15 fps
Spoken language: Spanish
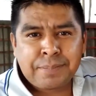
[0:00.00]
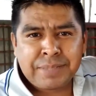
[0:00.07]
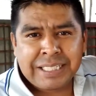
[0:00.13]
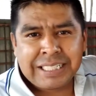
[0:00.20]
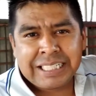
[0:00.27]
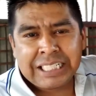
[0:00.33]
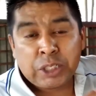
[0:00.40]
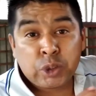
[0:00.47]

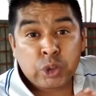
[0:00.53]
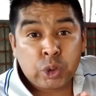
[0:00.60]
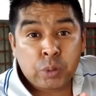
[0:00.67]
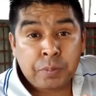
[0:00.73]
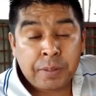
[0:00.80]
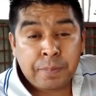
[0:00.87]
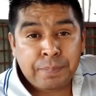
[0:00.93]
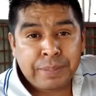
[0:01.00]
mil a 8
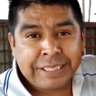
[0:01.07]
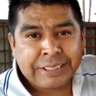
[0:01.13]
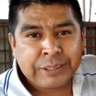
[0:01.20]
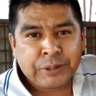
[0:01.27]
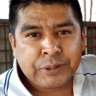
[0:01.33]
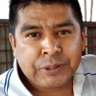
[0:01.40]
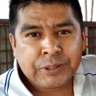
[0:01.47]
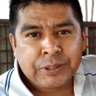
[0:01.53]
mil
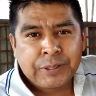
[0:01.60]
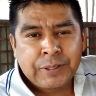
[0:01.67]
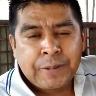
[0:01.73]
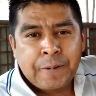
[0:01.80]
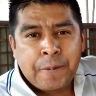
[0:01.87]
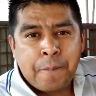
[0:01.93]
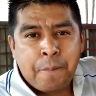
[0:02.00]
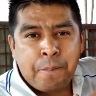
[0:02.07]
pesos,
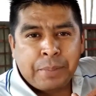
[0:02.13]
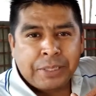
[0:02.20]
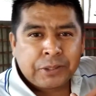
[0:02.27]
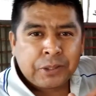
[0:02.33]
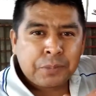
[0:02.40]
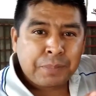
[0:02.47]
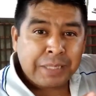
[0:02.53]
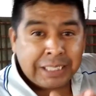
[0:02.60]

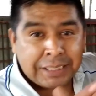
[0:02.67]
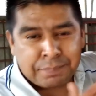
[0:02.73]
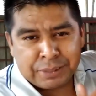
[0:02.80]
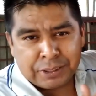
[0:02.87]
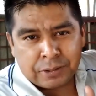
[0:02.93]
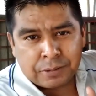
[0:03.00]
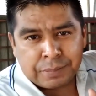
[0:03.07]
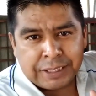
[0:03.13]
pesos más,
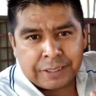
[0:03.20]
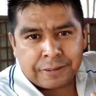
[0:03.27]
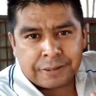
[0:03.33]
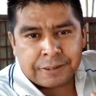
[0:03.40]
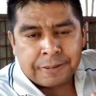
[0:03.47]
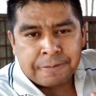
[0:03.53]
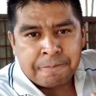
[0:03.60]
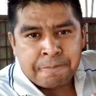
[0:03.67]
pesos menos.